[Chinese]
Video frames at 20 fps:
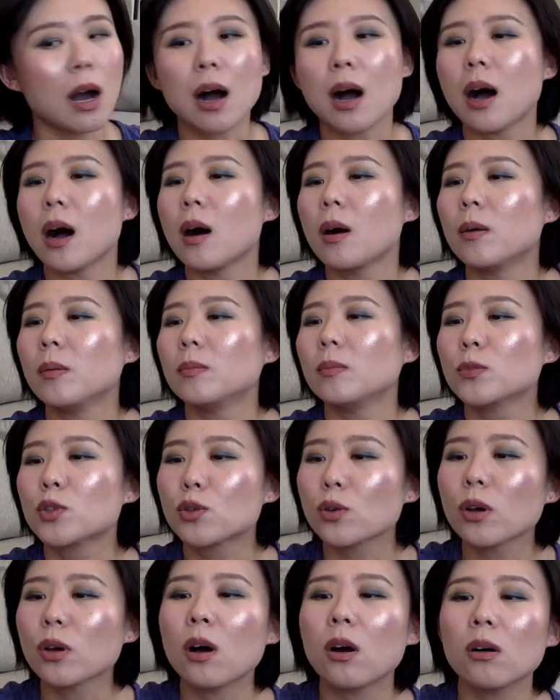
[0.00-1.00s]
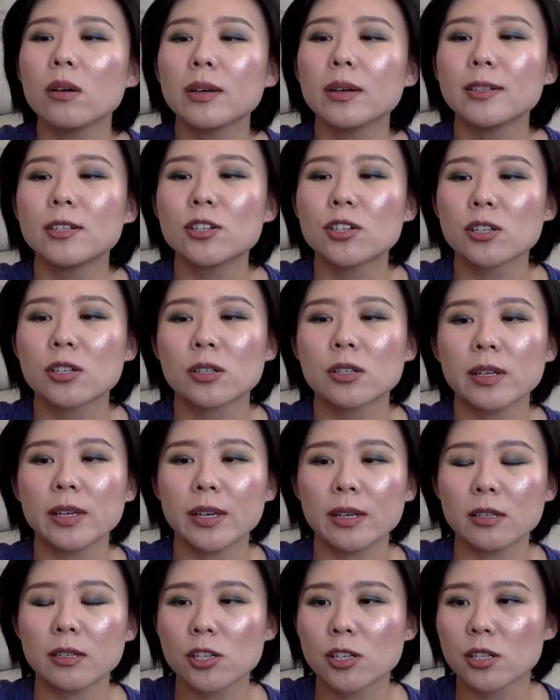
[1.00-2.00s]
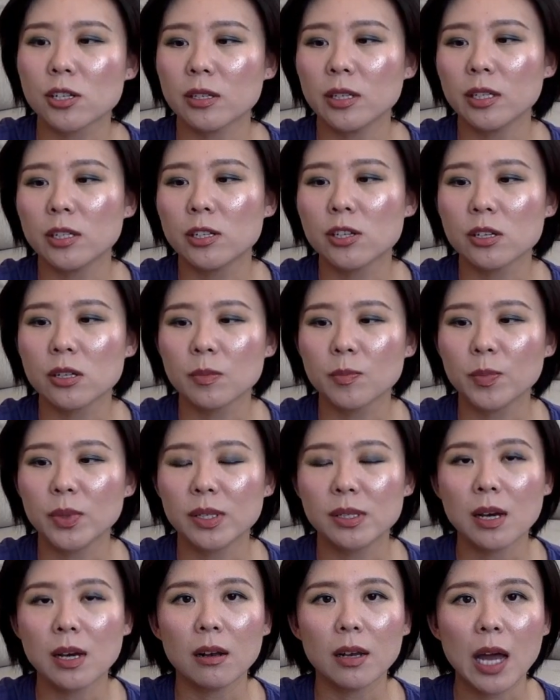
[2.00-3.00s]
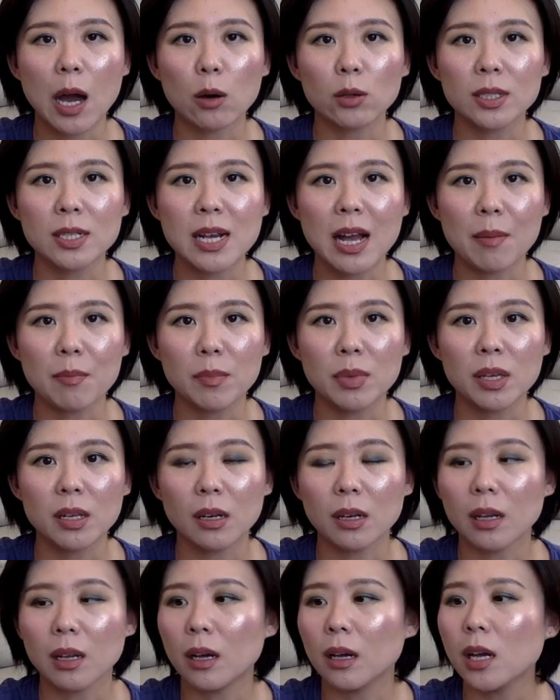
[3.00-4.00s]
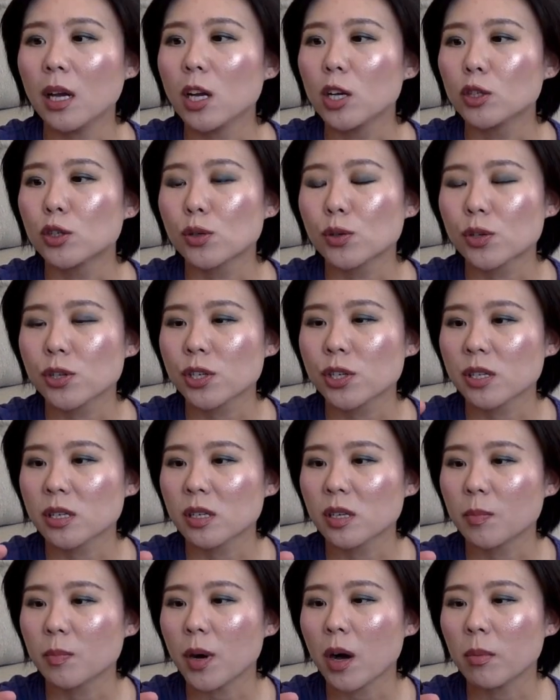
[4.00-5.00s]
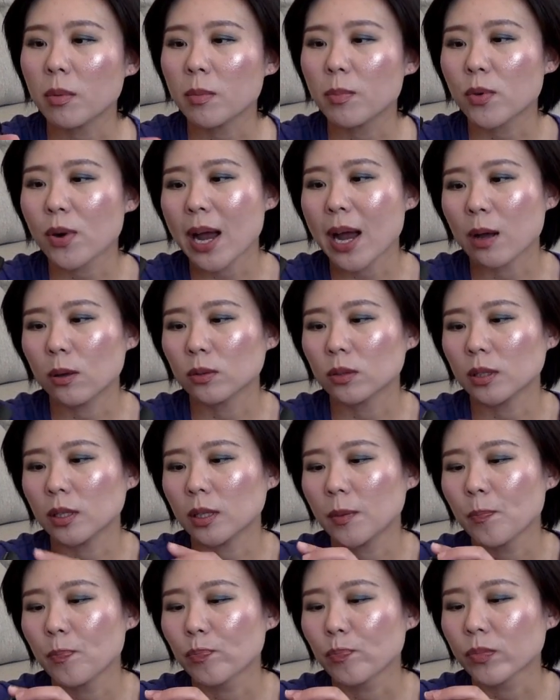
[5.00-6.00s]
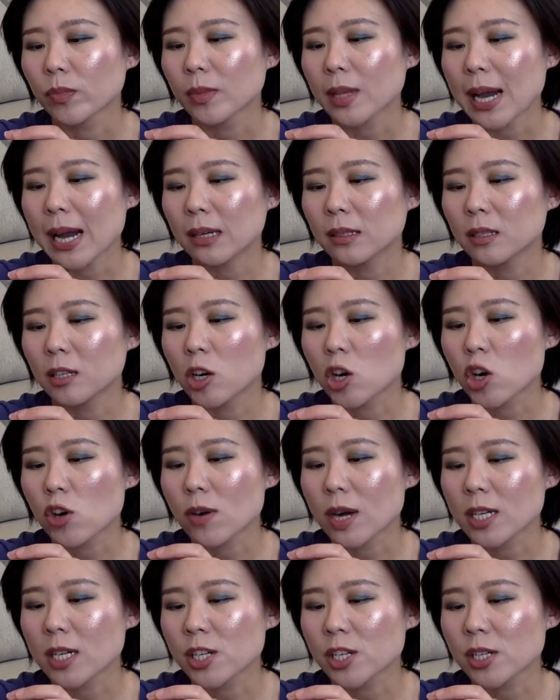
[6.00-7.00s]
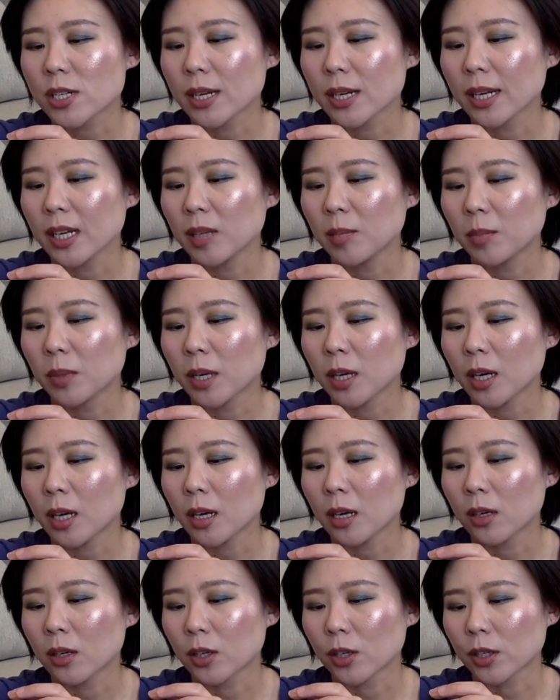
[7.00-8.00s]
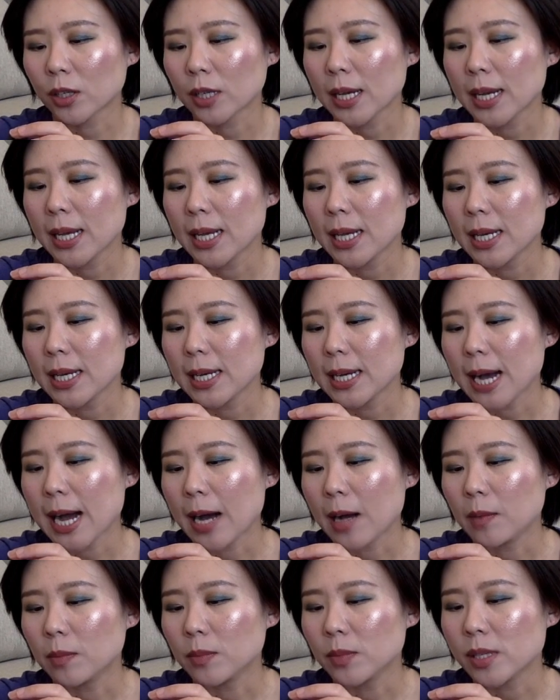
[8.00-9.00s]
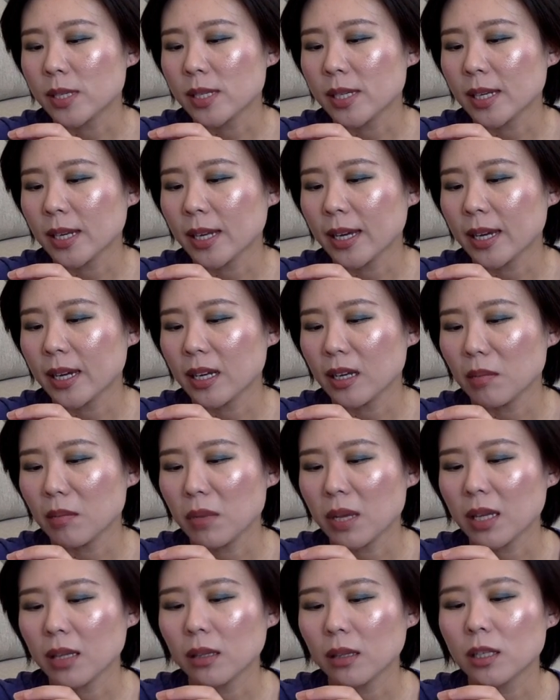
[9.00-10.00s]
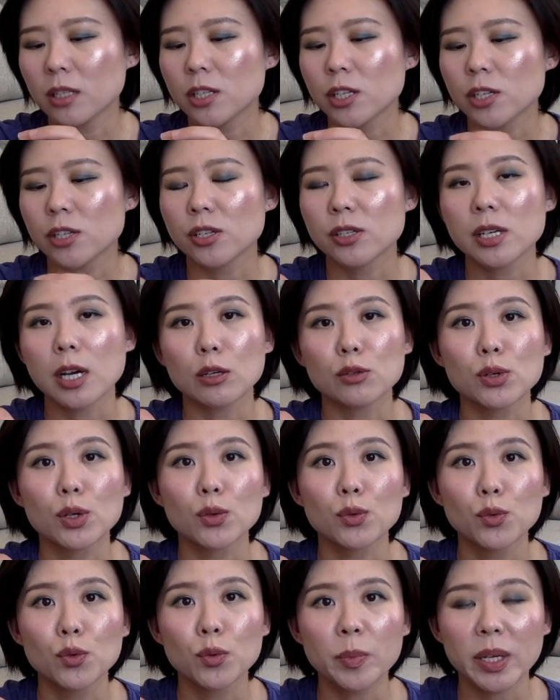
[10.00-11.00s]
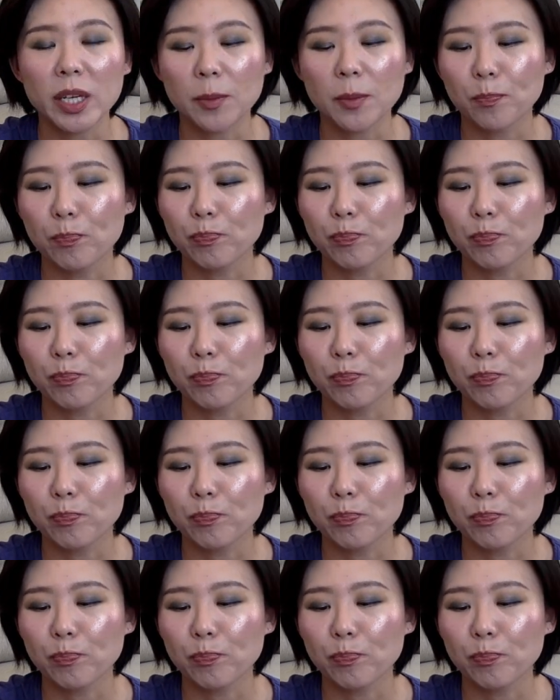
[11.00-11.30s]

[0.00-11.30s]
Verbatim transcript: 嗯，最后一支也是一支比较老的产品了，就是 Bobbi Brown 的它的 Crush Lip Color，嗯，系列里面的这支叫做 Ruby。